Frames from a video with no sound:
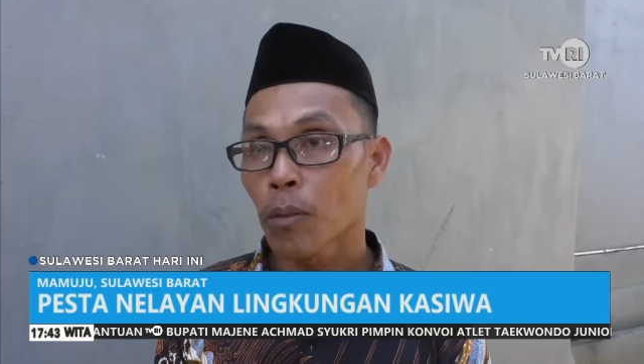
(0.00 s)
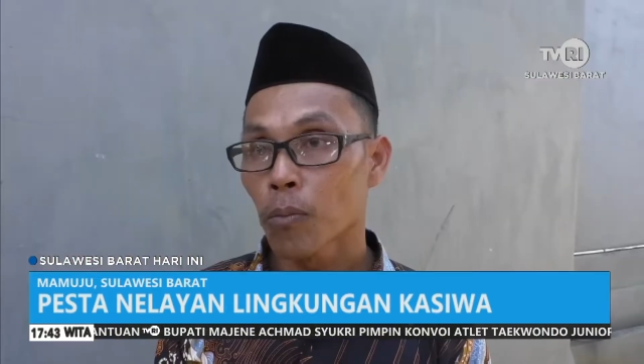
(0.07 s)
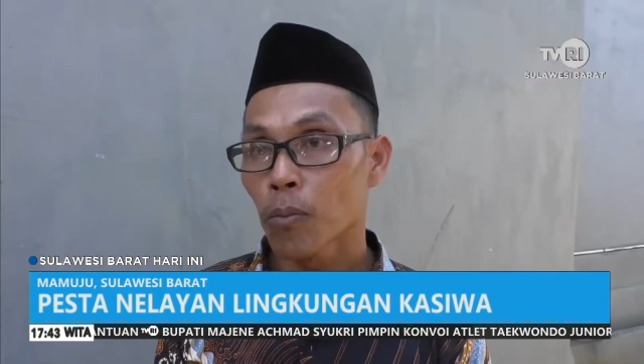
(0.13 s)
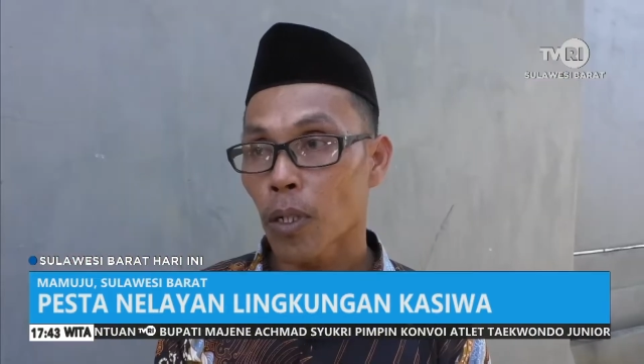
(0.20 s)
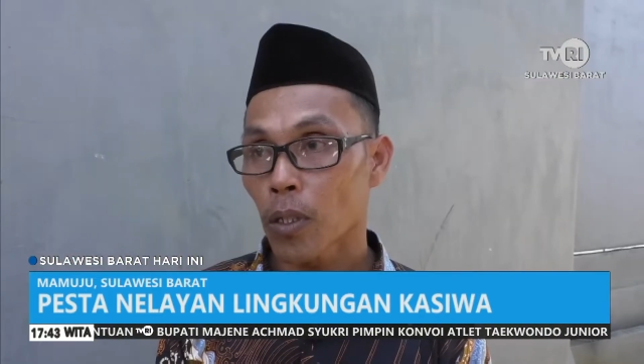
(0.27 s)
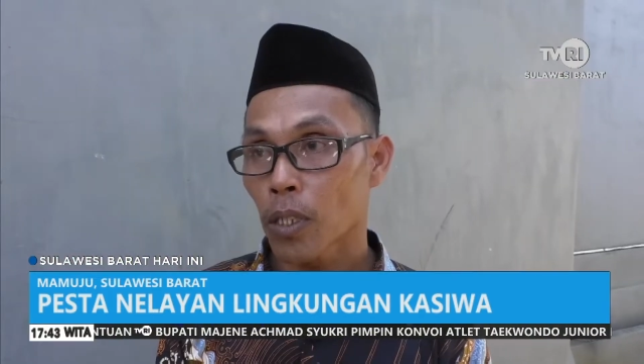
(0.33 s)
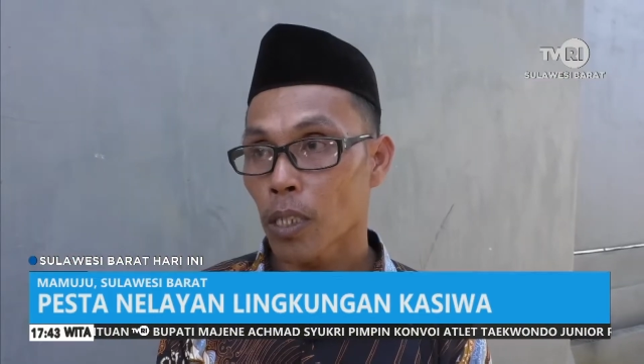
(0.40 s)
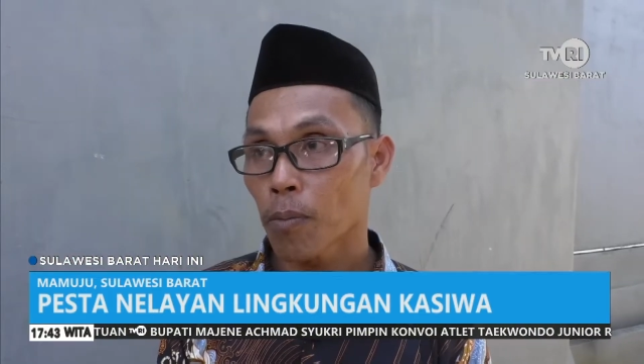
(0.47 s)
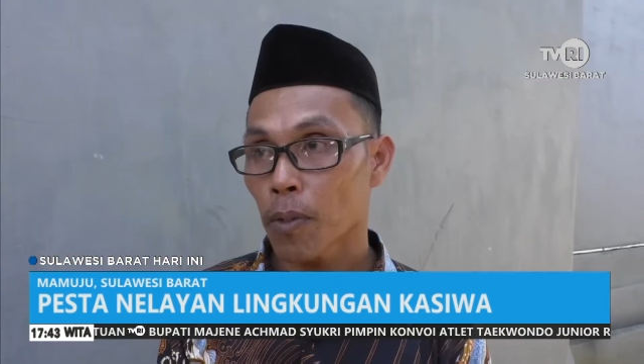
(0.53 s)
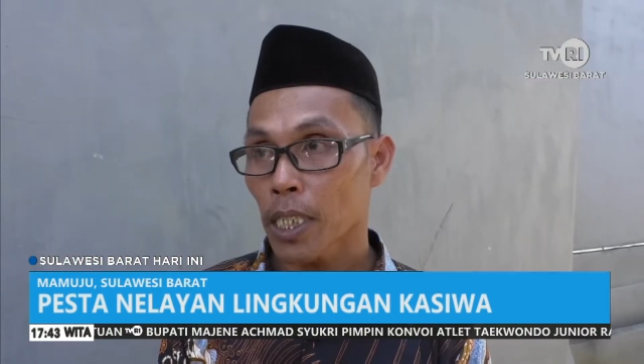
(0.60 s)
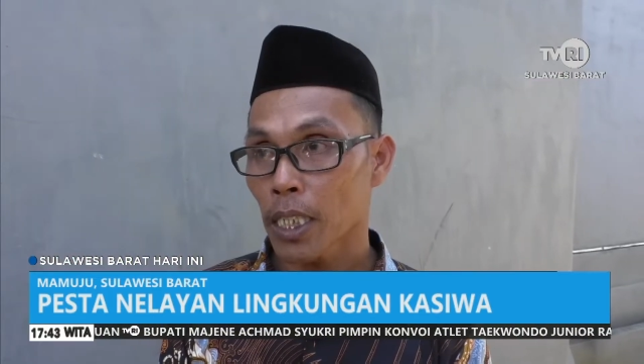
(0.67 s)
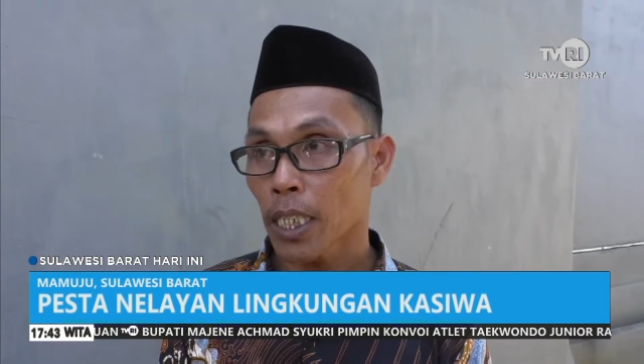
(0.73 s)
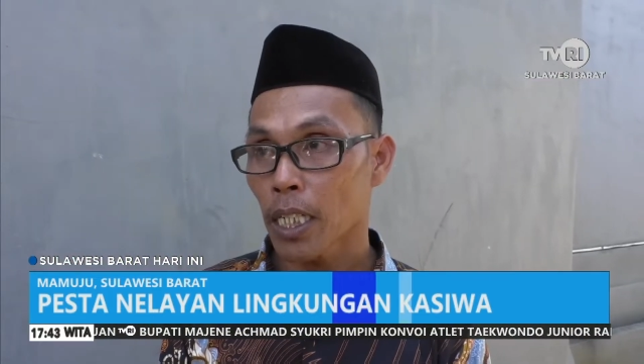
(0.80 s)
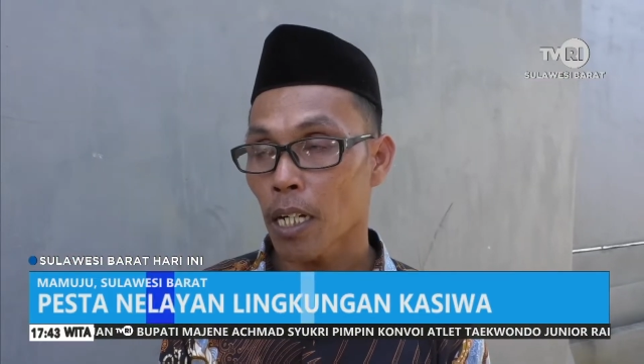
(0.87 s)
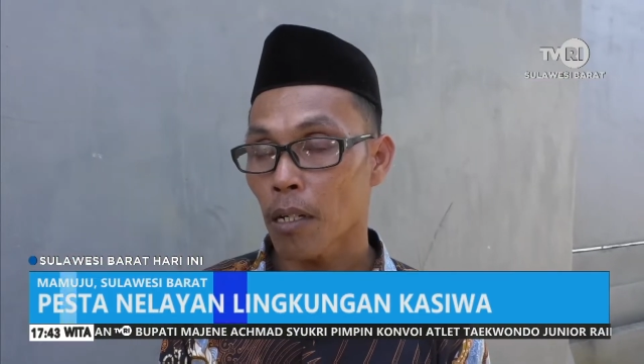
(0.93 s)

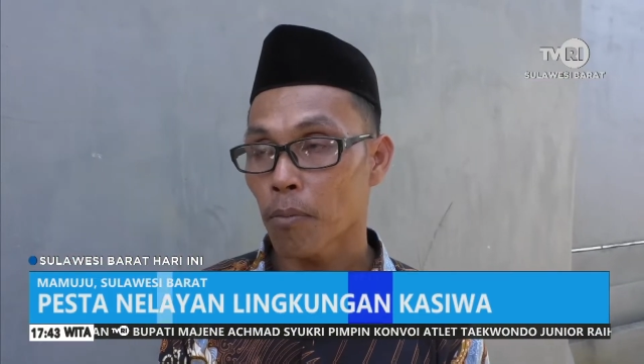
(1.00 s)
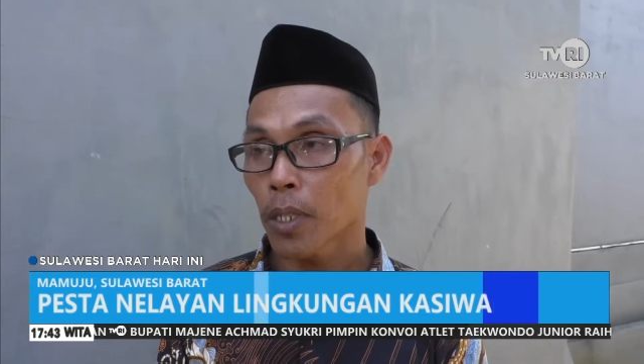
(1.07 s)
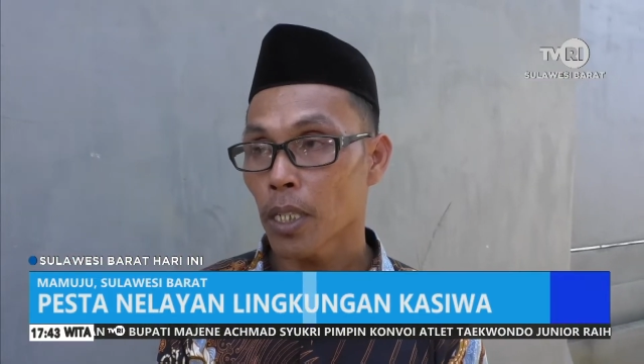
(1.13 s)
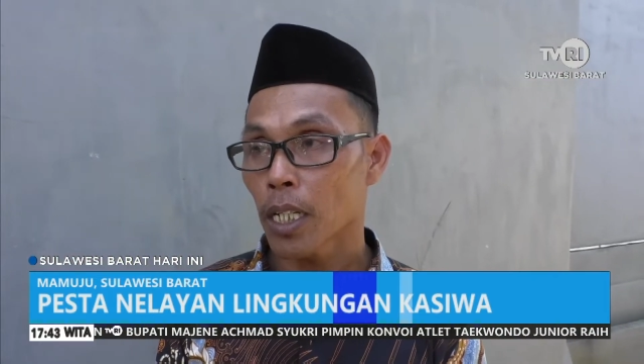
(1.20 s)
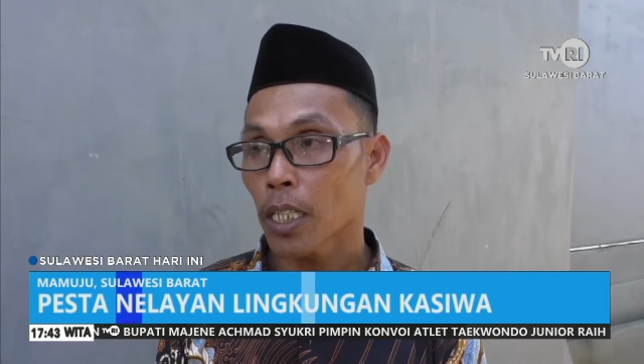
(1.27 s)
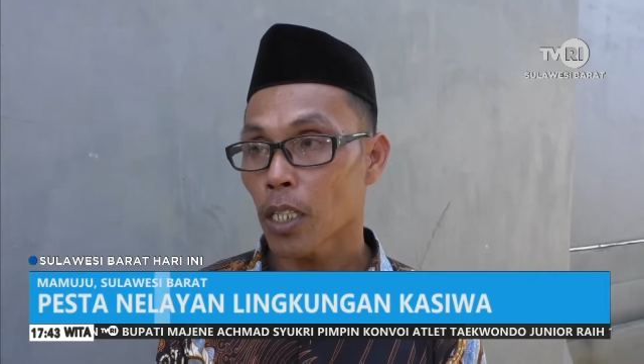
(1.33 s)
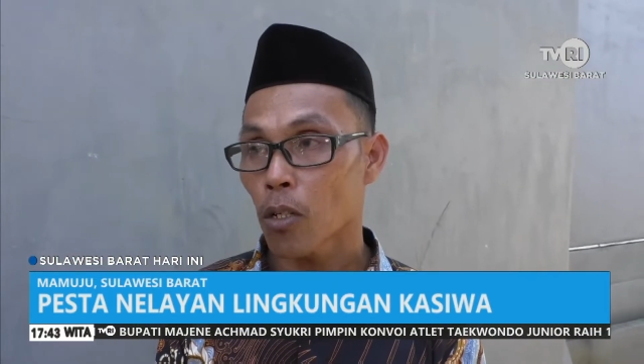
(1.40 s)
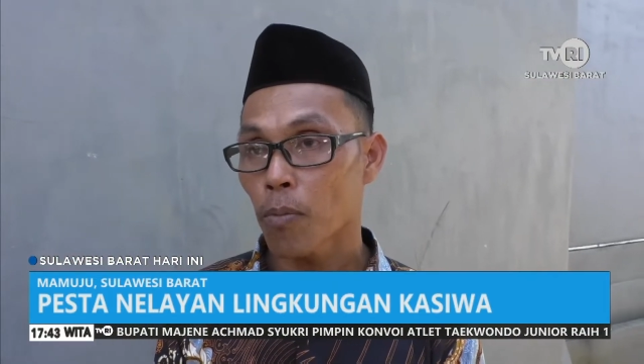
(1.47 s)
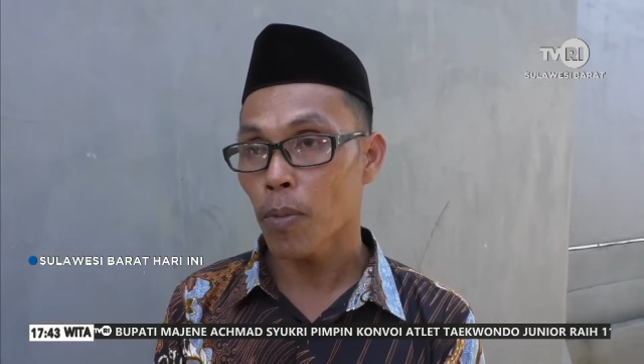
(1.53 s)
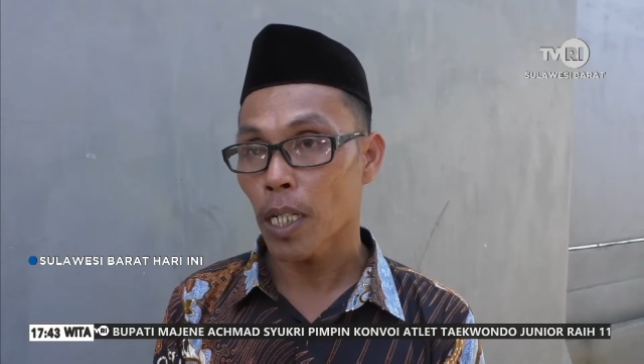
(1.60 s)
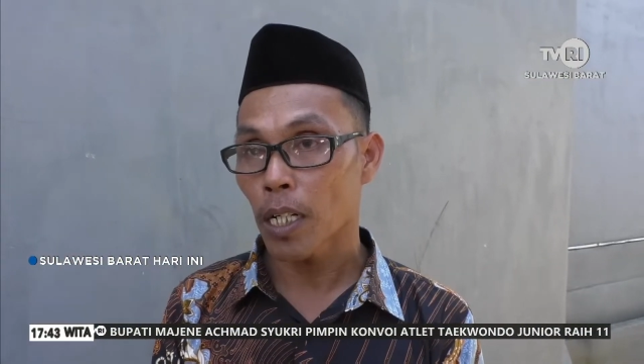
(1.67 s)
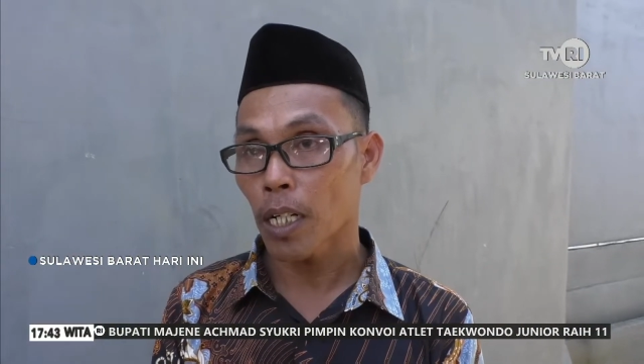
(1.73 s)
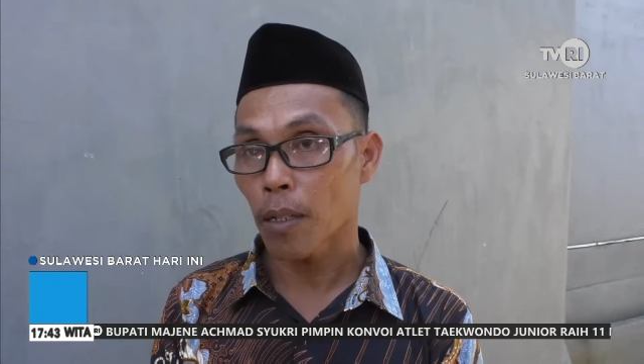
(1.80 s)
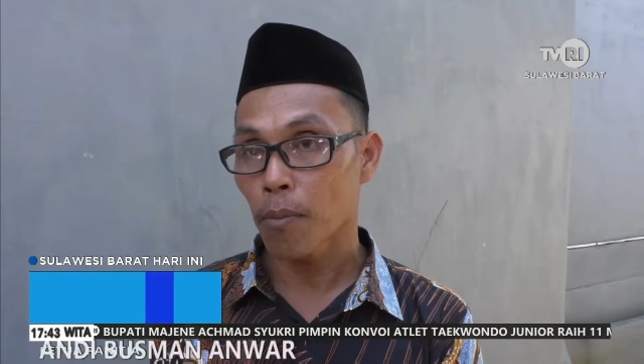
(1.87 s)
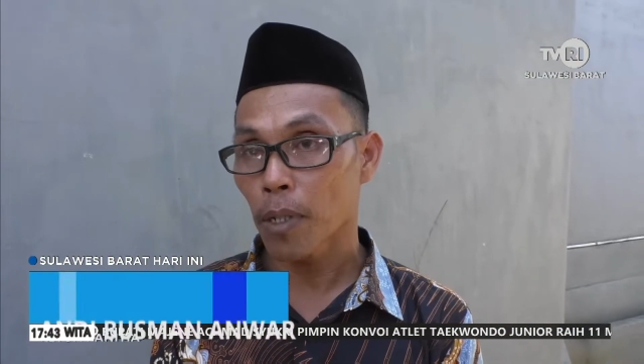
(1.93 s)
Motivasi kami atau
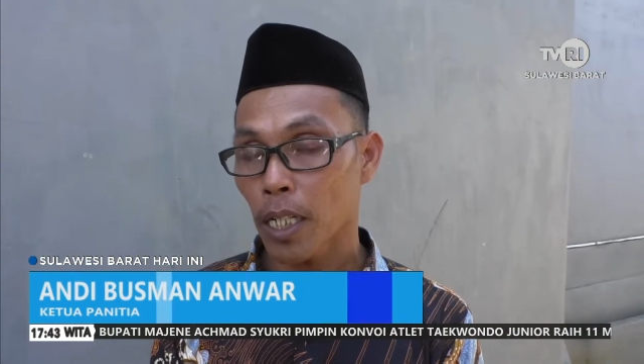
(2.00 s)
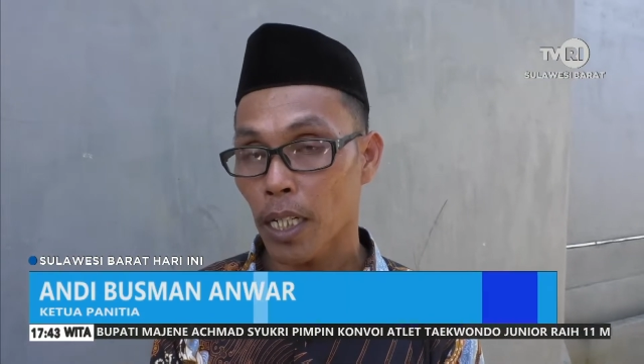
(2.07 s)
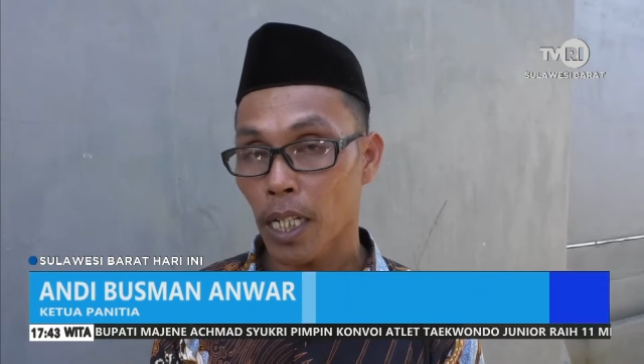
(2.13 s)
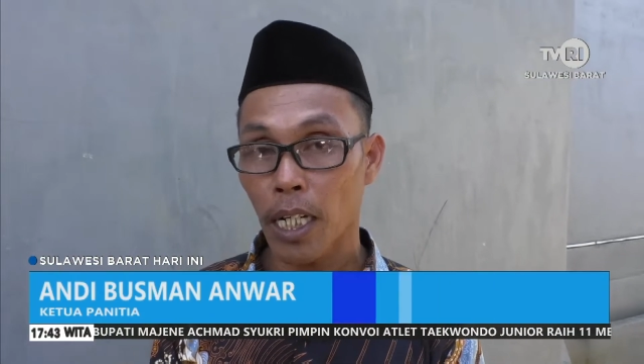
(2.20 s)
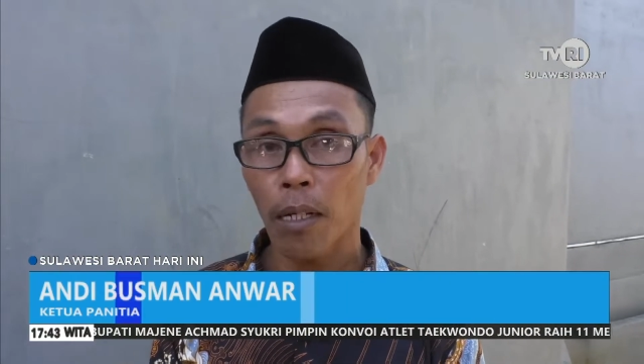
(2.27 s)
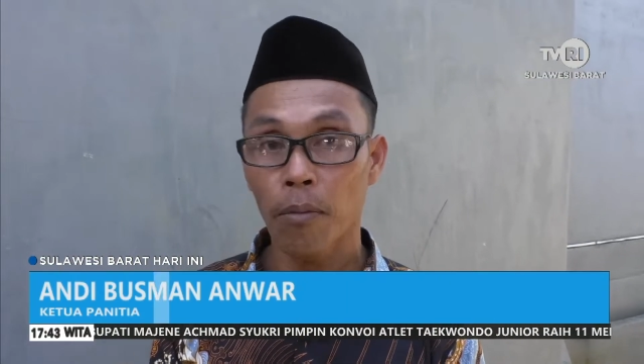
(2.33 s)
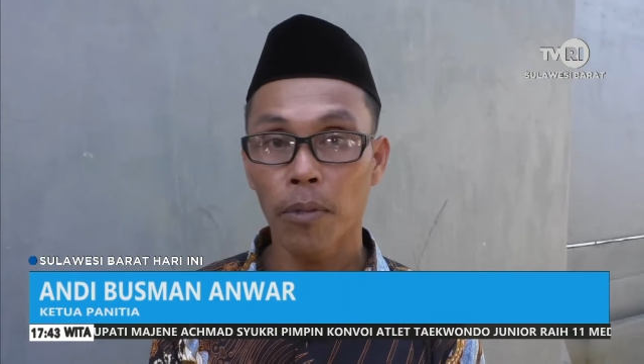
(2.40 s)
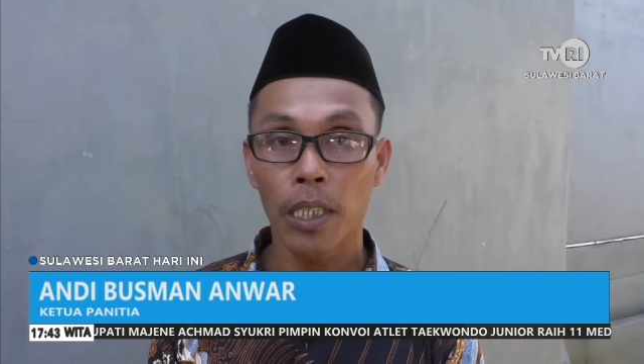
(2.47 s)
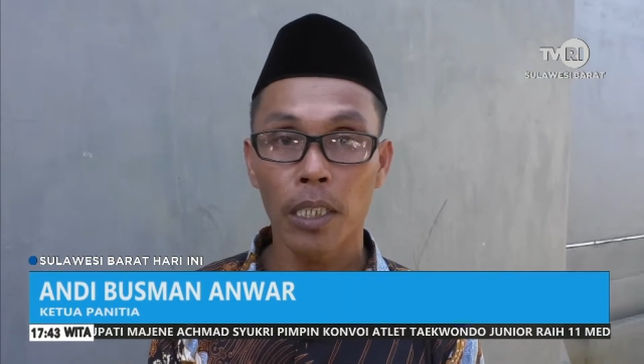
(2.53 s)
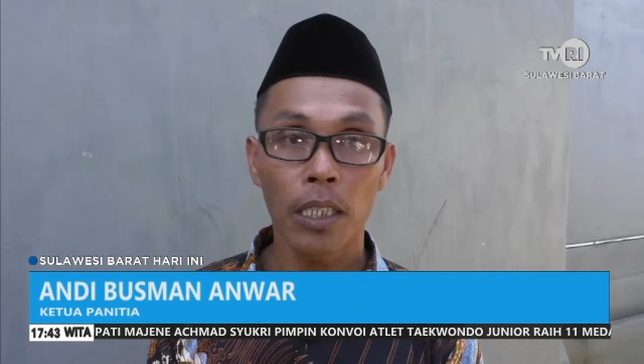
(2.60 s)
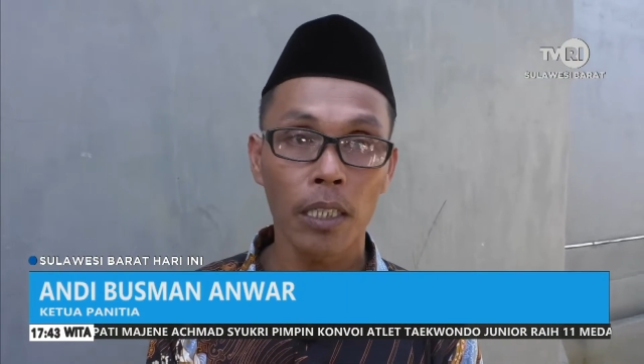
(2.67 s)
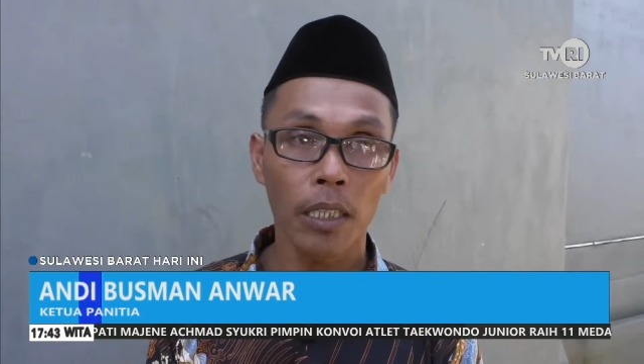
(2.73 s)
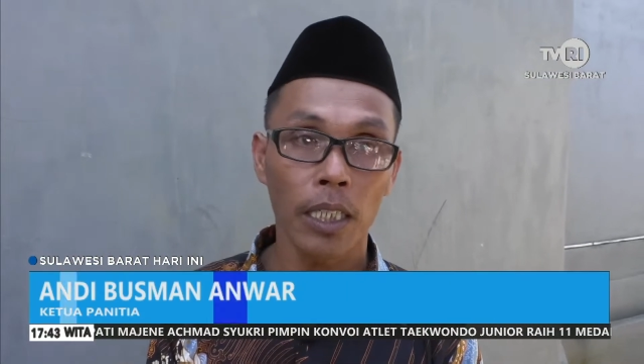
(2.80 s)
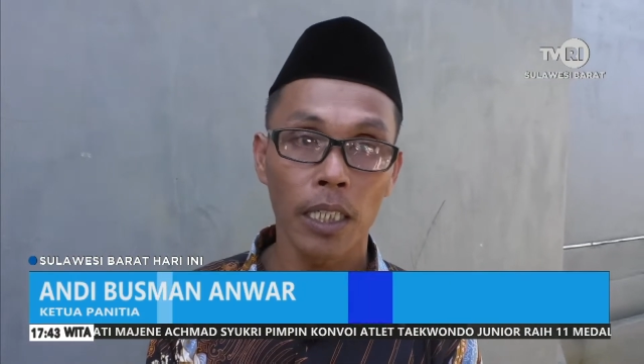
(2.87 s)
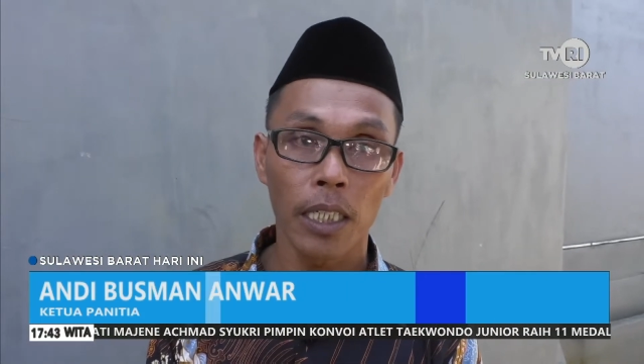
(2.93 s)
makna kami ini